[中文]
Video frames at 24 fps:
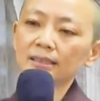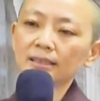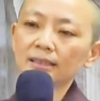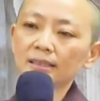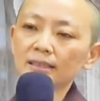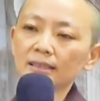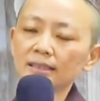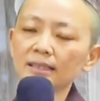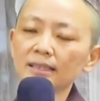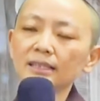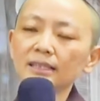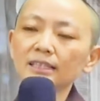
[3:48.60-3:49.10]

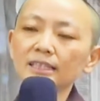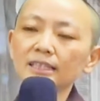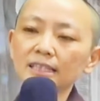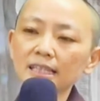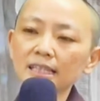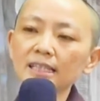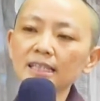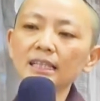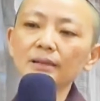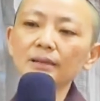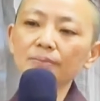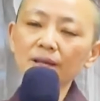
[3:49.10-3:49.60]
这个
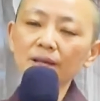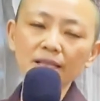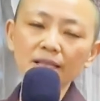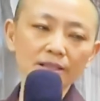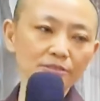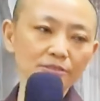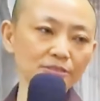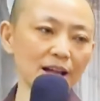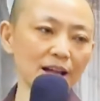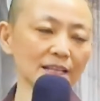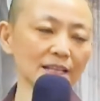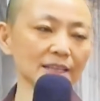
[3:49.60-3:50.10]
心里面的
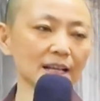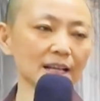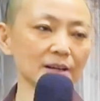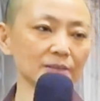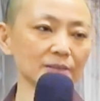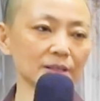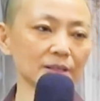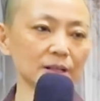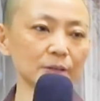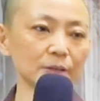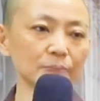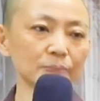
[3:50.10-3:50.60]
烦恼
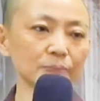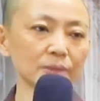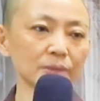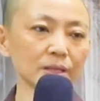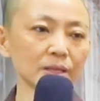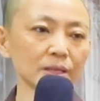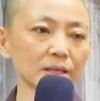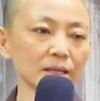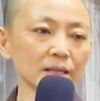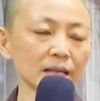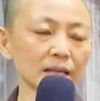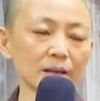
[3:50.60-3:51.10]
哈，
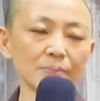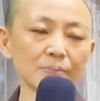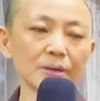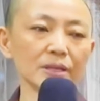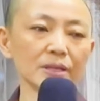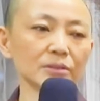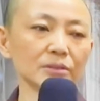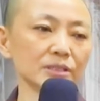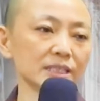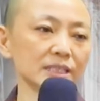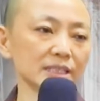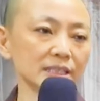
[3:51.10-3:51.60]
他没
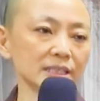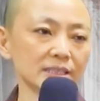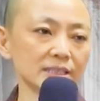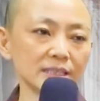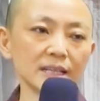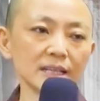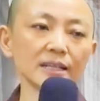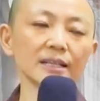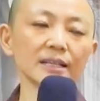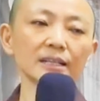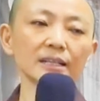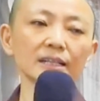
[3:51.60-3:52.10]
有起
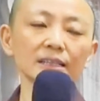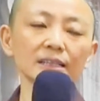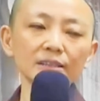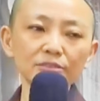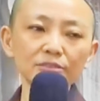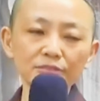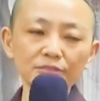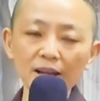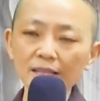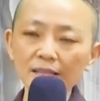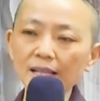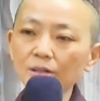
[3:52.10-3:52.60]
任何的
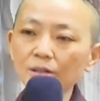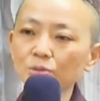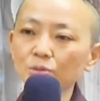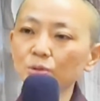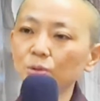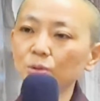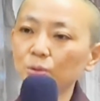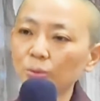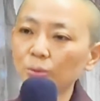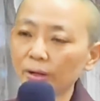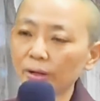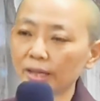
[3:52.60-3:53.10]
烦恼去
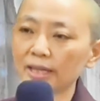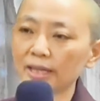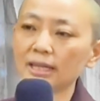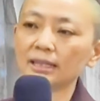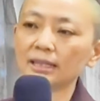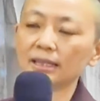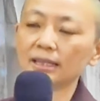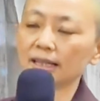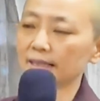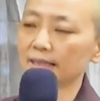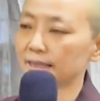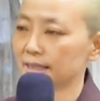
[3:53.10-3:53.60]
对应
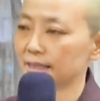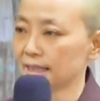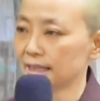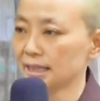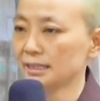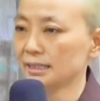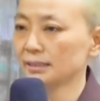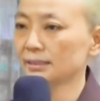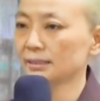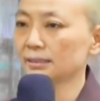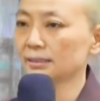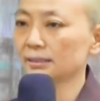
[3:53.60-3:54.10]
那个
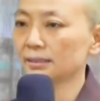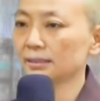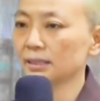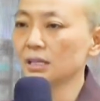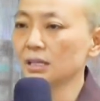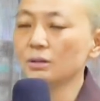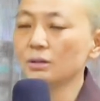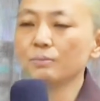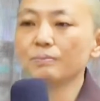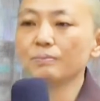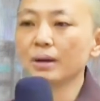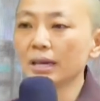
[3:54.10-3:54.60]
境，
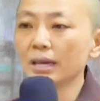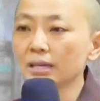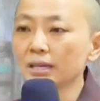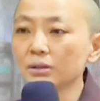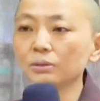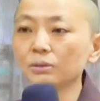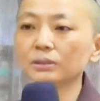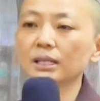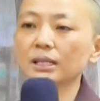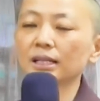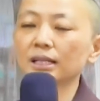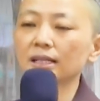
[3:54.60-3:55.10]
因为没
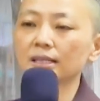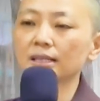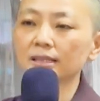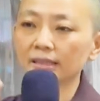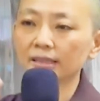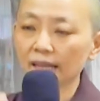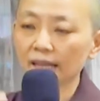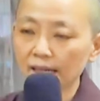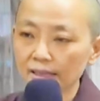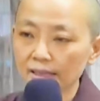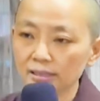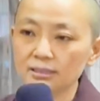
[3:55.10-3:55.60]
有那个
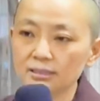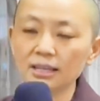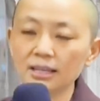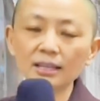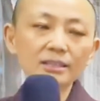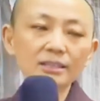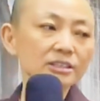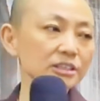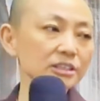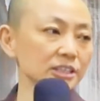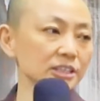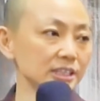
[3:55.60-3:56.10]
能忍
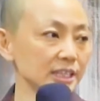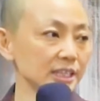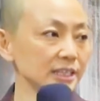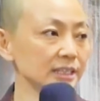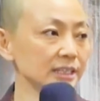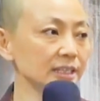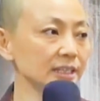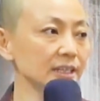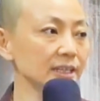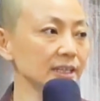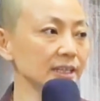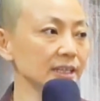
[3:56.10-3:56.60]
之心，
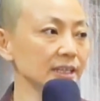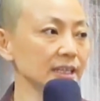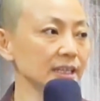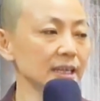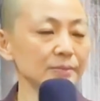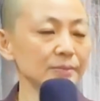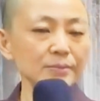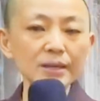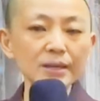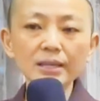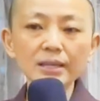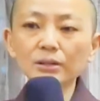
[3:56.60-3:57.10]
也
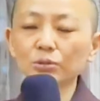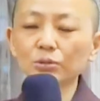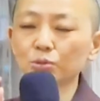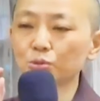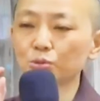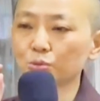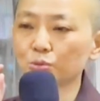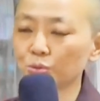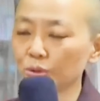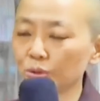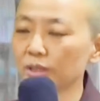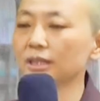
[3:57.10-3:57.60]
没有
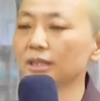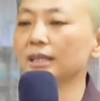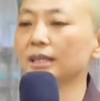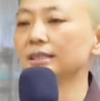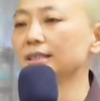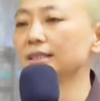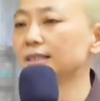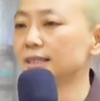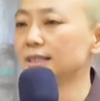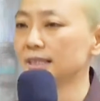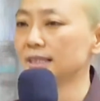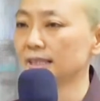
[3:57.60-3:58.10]
所忍
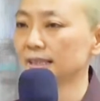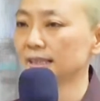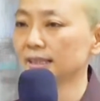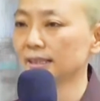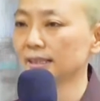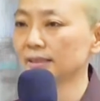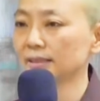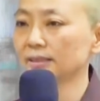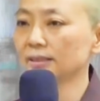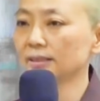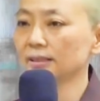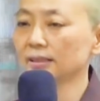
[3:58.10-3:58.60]
之境了，
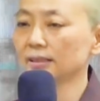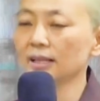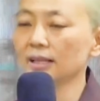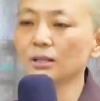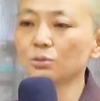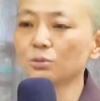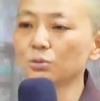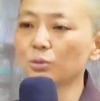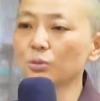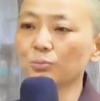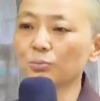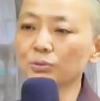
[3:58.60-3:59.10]
能
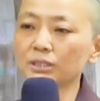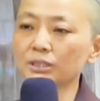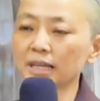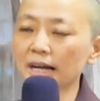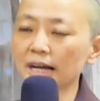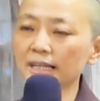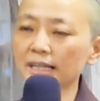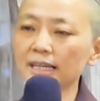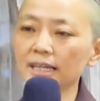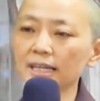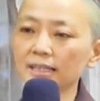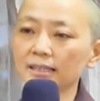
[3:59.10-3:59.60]
所不
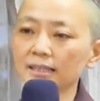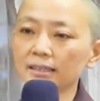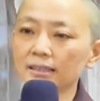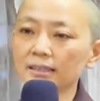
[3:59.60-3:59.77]
相应，